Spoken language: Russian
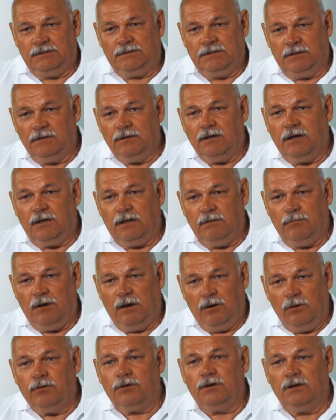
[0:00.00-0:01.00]
с солдатами,
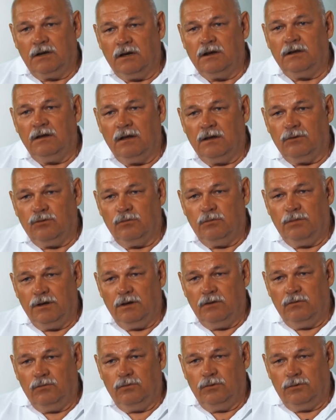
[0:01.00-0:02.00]
лег на гранату
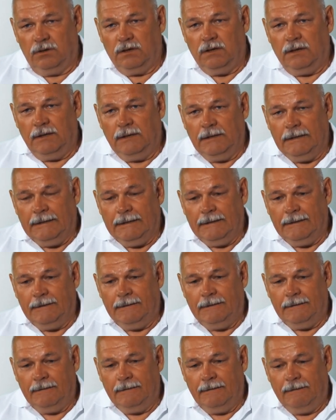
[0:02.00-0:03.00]
боевую, да?
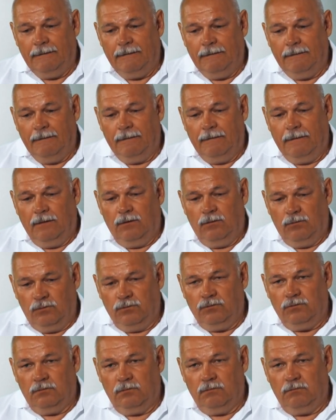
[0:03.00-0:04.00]

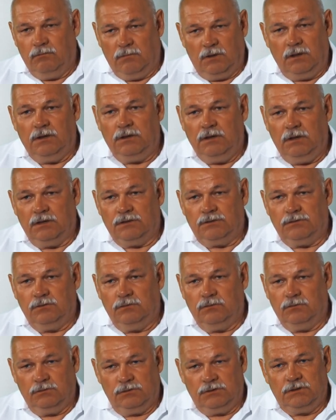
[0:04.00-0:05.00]
Он молодец,
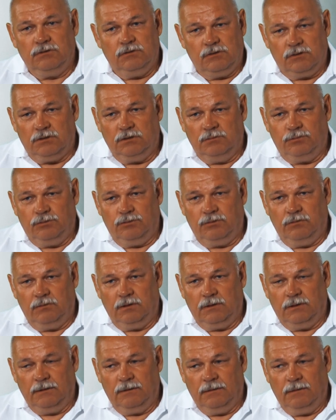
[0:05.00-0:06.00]
он совершил
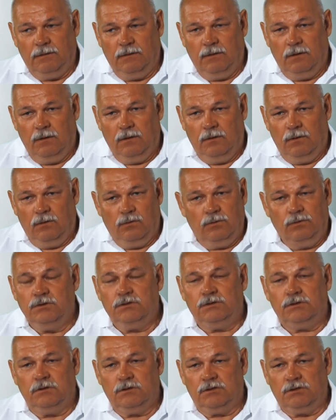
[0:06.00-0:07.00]
подвиг. Он не
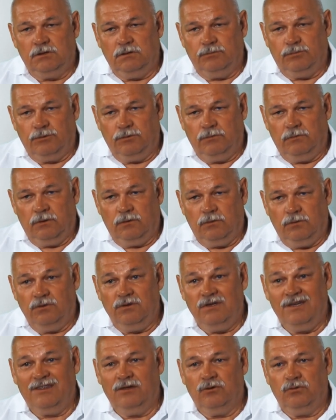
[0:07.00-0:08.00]
совершил подвиг,
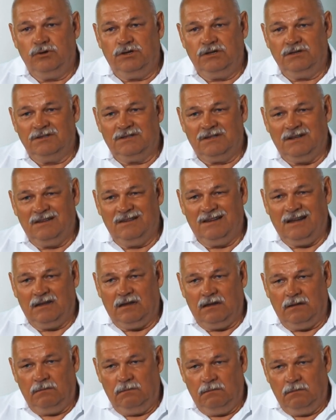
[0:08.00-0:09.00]
он не научил
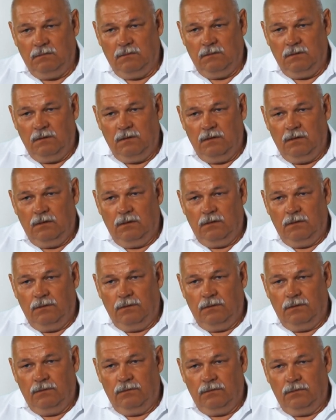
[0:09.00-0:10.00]
солдата
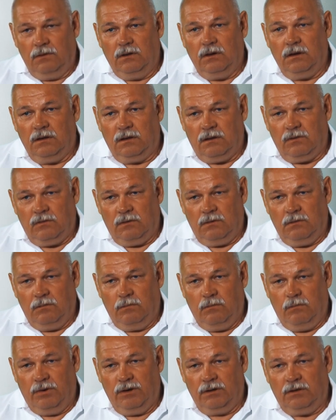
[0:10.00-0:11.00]
до этого.
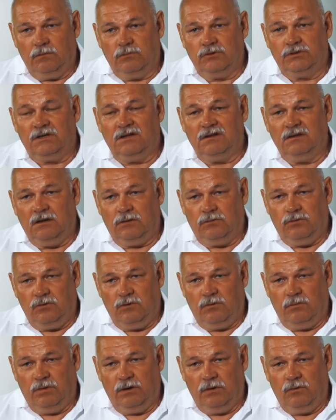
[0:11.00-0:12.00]
Поэтому солдат у
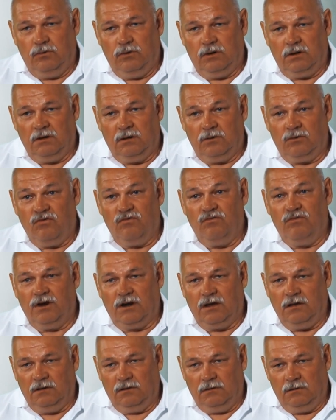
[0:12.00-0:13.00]
него боевую гранату
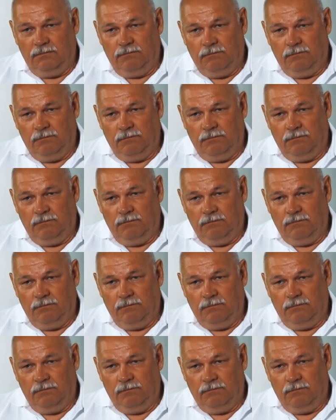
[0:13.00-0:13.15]
выронил.